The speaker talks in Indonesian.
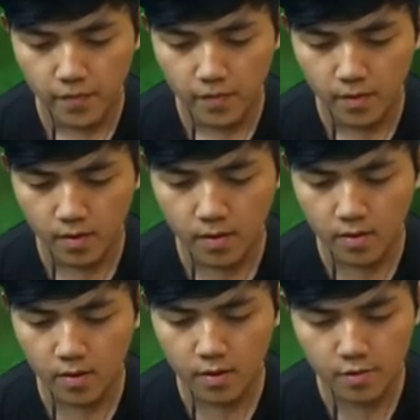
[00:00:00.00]

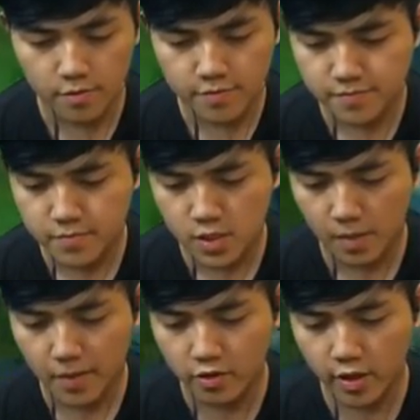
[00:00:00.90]
hmm
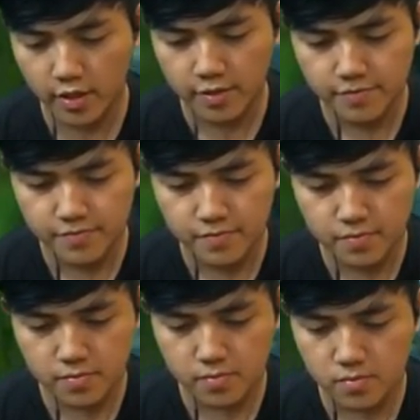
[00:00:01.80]
coba coy
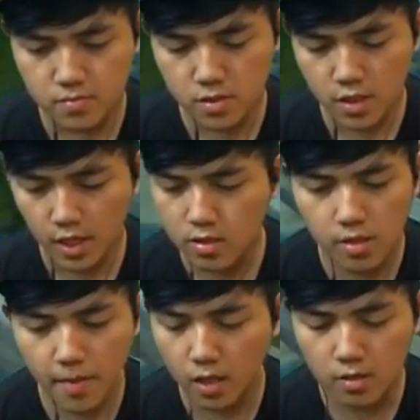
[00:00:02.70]
kak
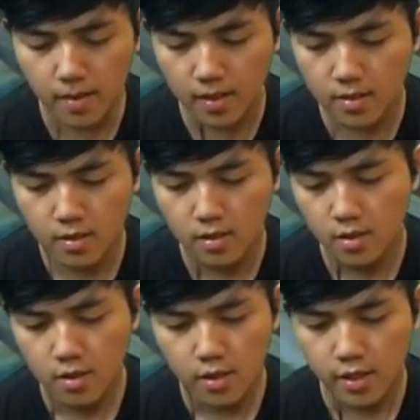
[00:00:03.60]
terima aku pak
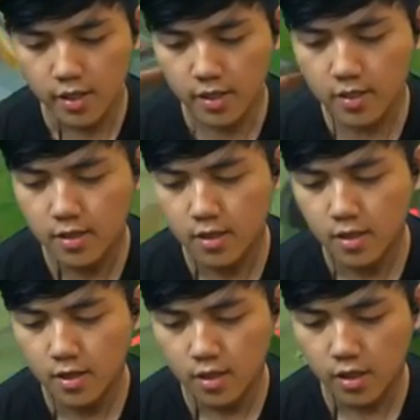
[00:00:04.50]
ya
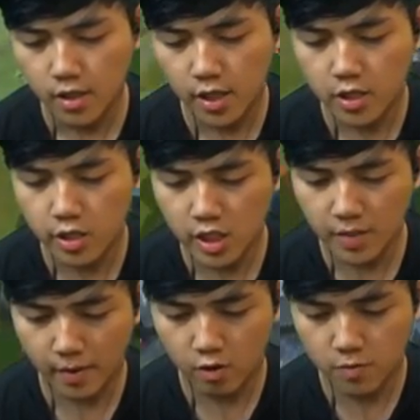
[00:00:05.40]
ini hero-nya bagus